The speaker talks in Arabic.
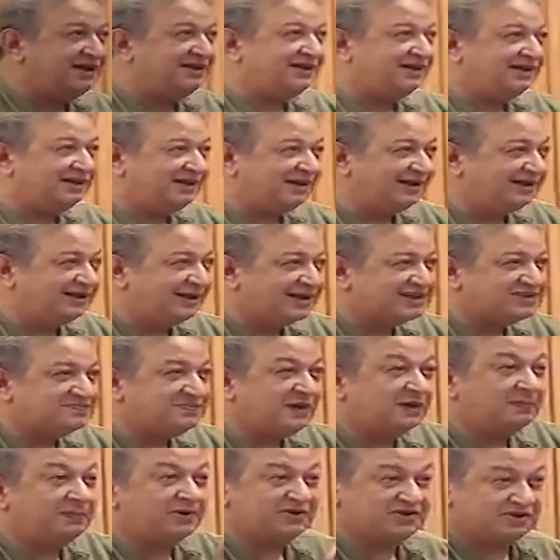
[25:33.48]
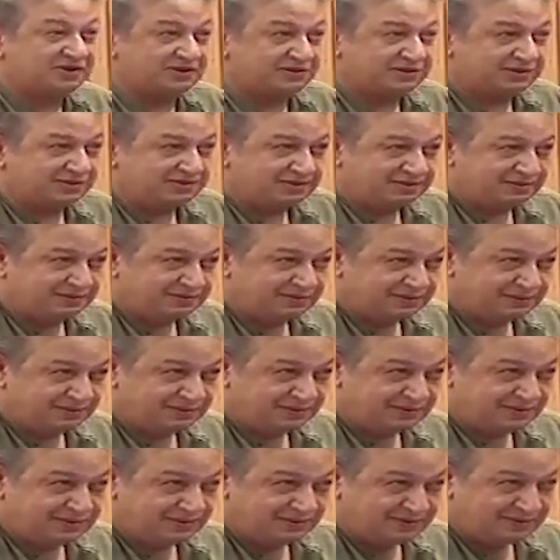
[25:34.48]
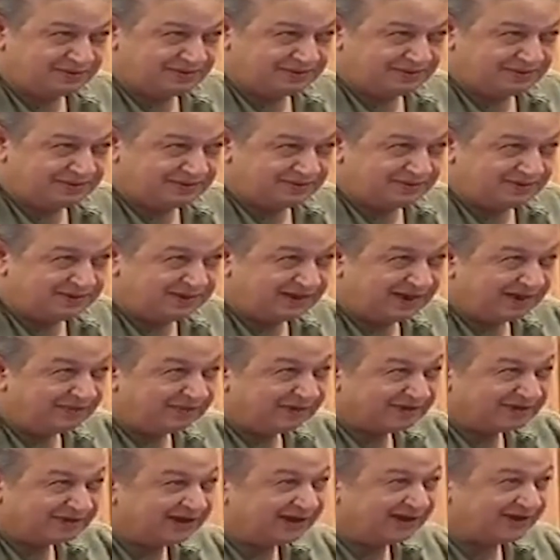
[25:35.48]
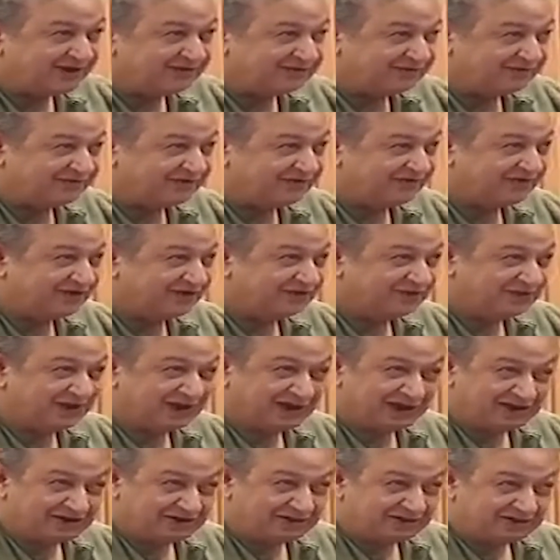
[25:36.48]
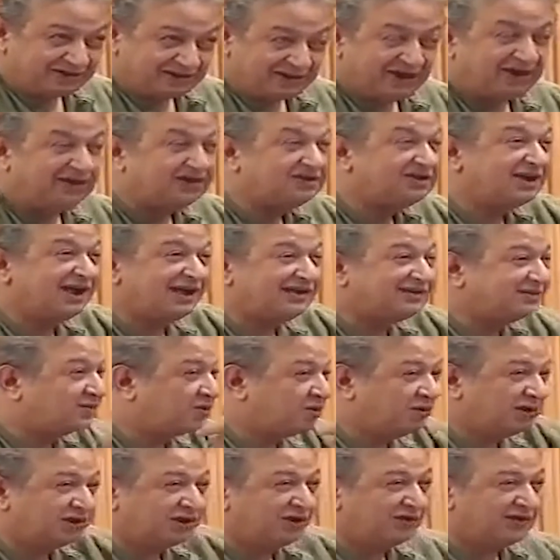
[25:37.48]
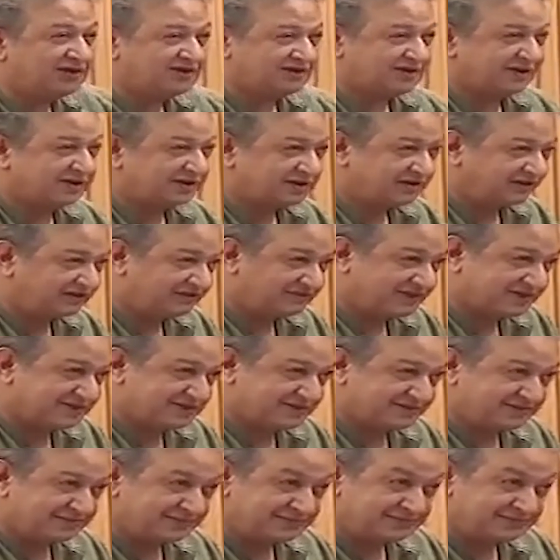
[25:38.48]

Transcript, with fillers: اللازمه البسيطه اللي عملتها في فيلم العار خلتني خدت كل الجوائز سنتها في مصر